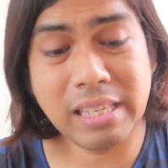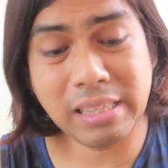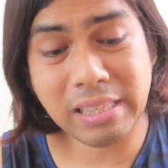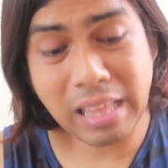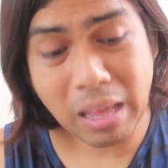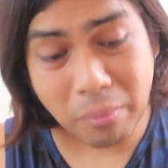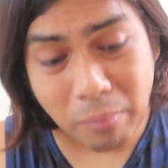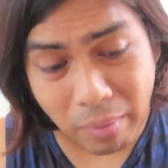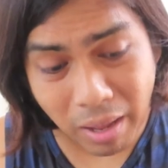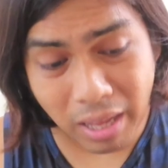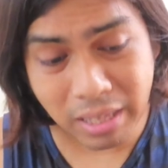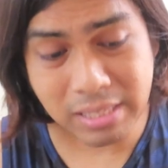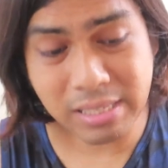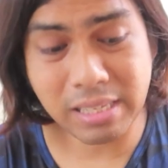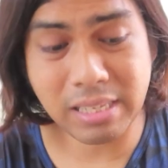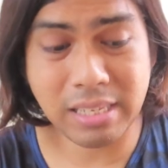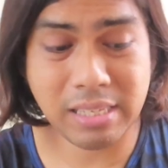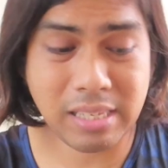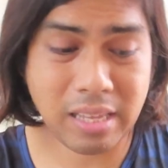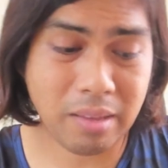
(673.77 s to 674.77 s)
tama ang
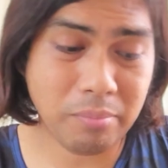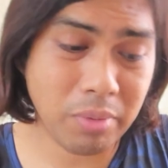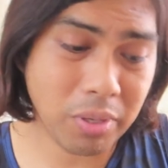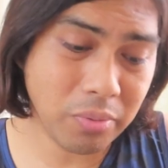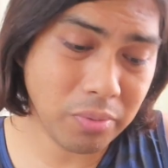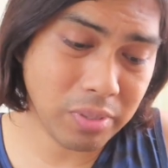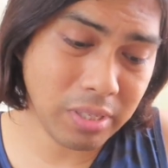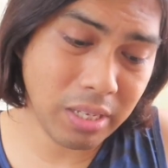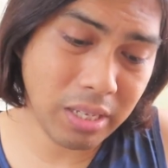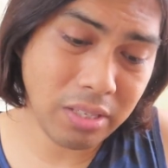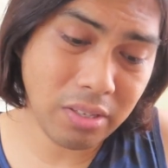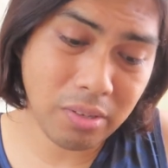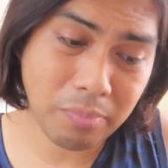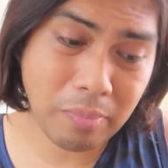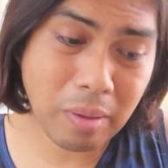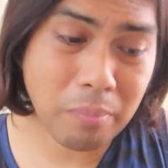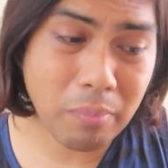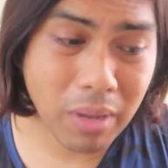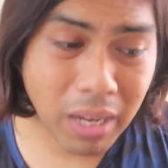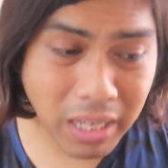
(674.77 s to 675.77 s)
sinasabi ko sa inyo,
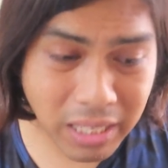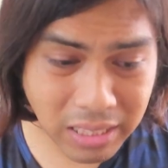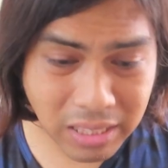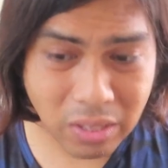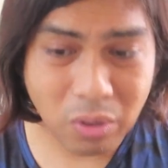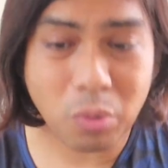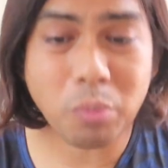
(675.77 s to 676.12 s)
papakita